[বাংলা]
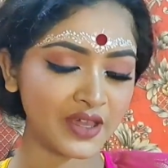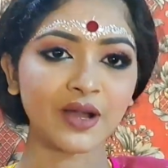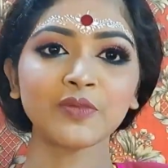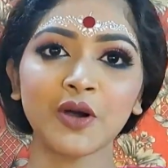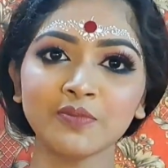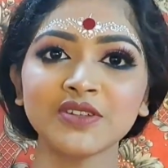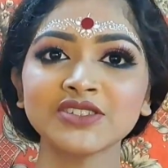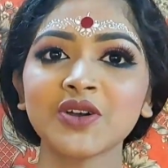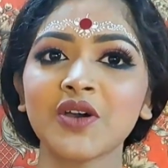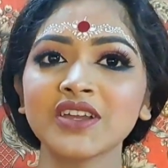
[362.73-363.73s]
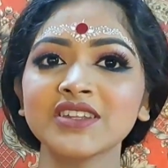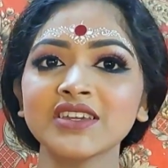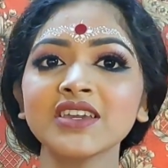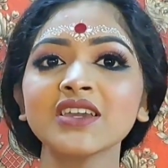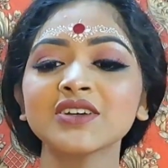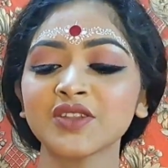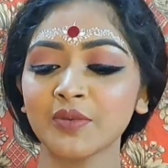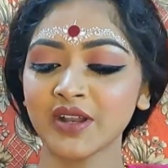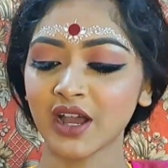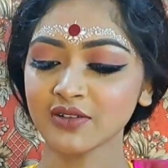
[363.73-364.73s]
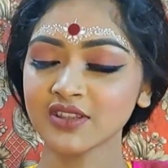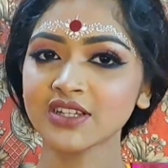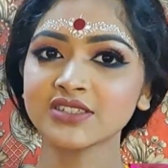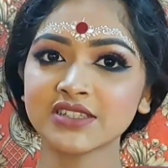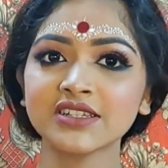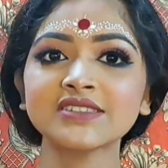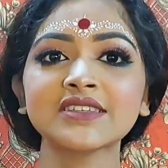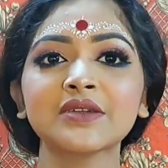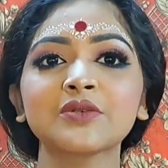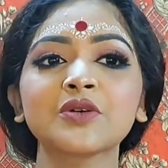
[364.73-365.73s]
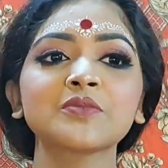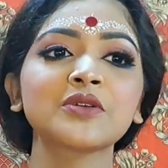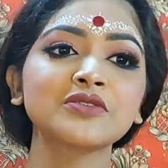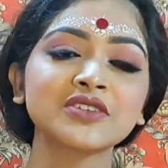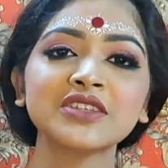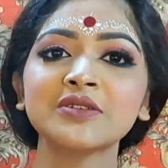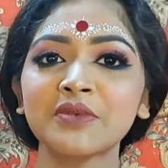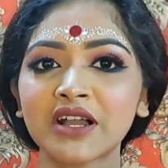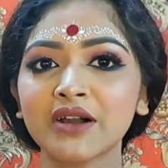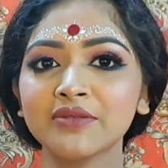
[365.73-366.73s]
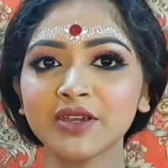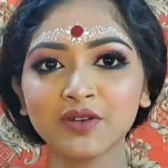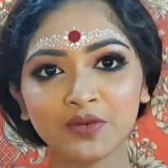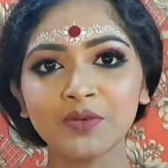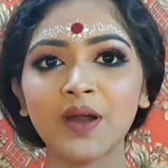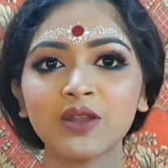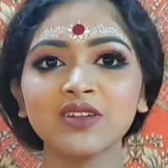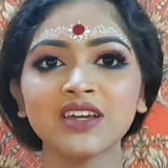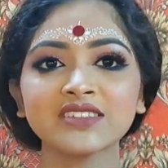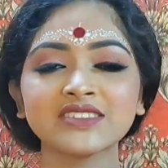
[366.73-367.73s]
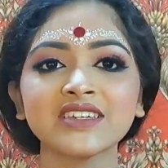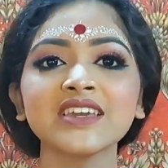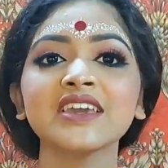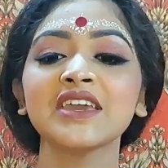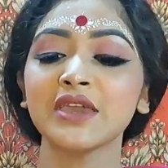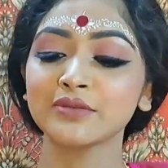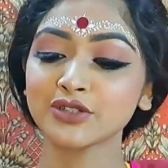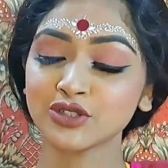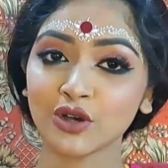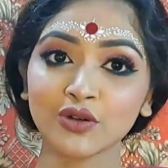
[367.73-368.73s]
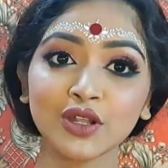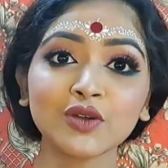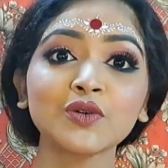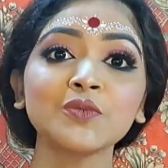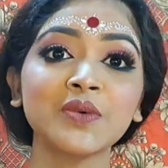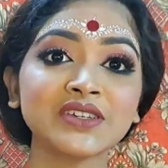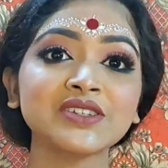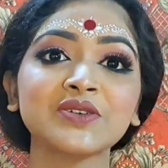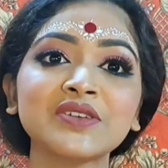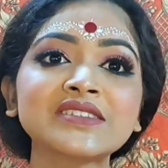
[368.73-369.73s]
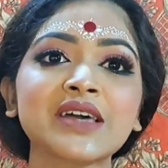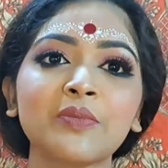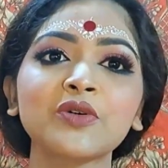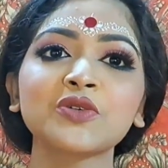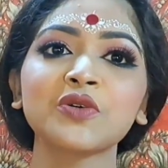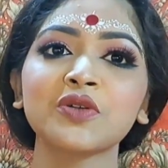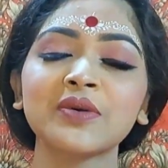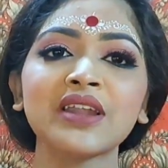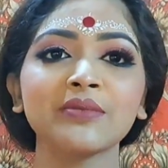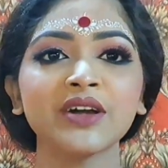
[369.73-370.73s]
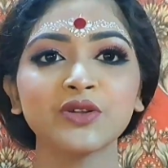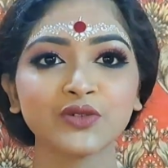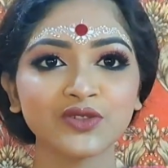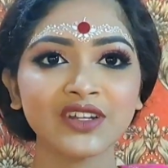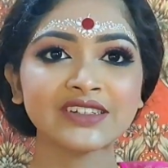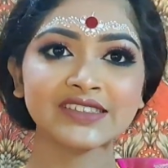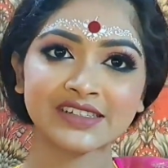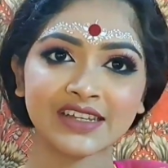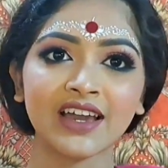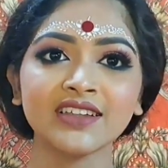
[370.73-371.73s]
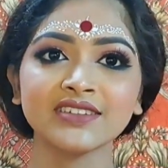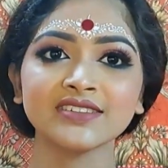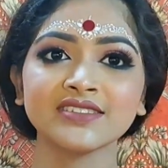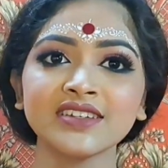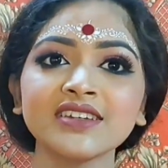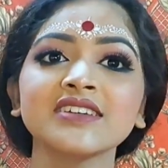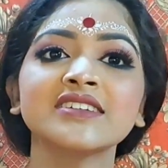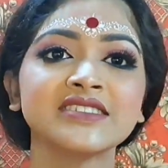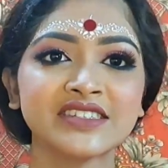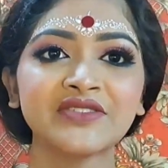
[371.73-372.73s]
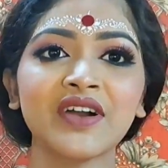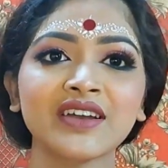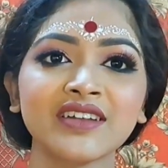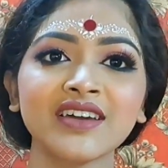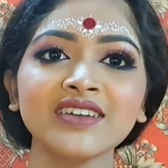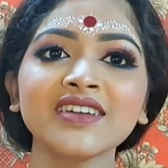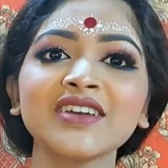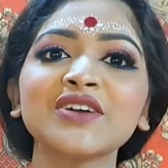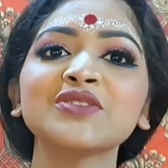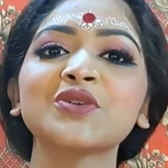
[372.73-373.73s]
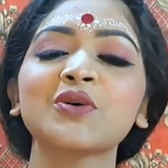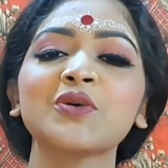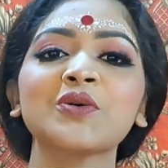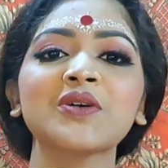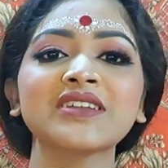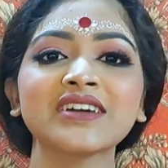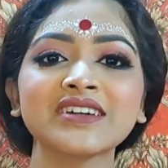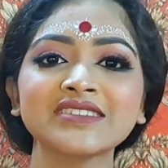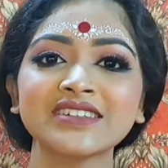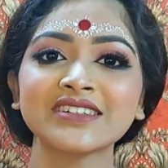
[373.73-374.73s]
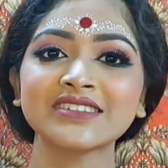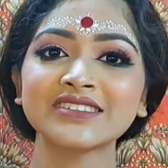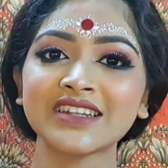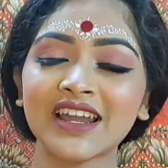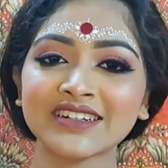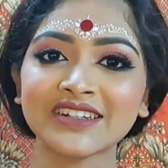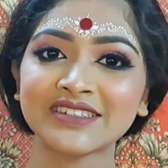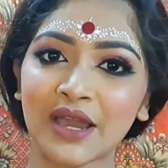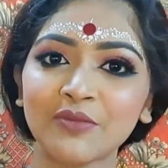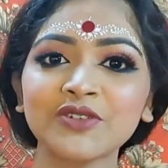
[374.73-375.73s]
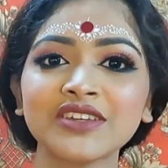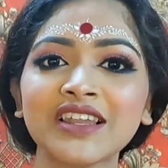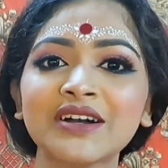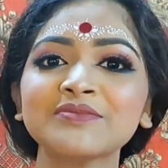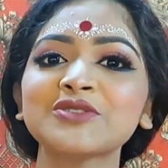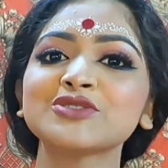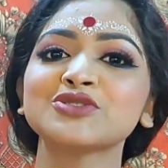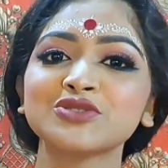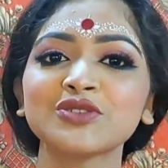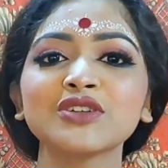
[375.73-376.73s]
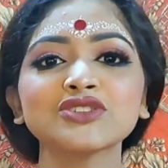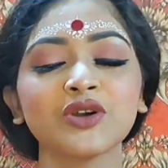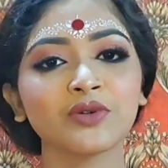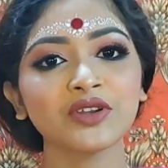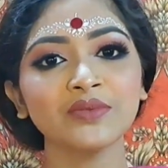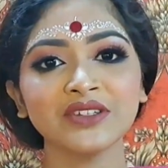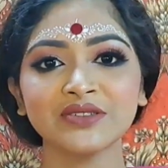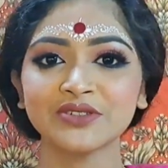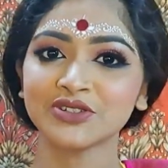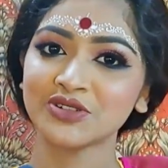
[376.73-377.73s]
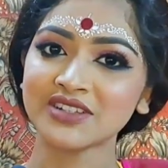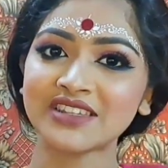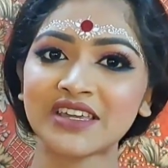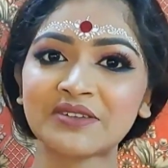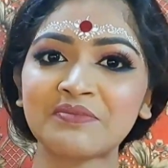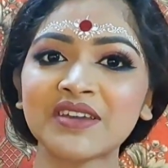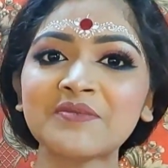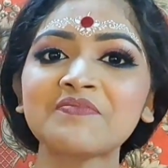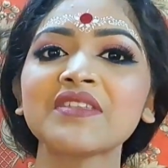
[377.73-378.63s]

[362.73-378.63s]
মেকআপ কমপ্লিট হয়নি তবে রাহুলদার ড্রেস এবং বিউটিদের মেকআপে খুবই ভালো লাগছে এবং সকলে খুব বেশি করে সাপোর্ট করবেন আমার নতুন একটি সিরিয়াল আসছে জি বাংলায় তো এটা জাস্ট একটা ড্যামো দিলাম তো শুরু হলে সকলে বেশি বেশি করে দেখবে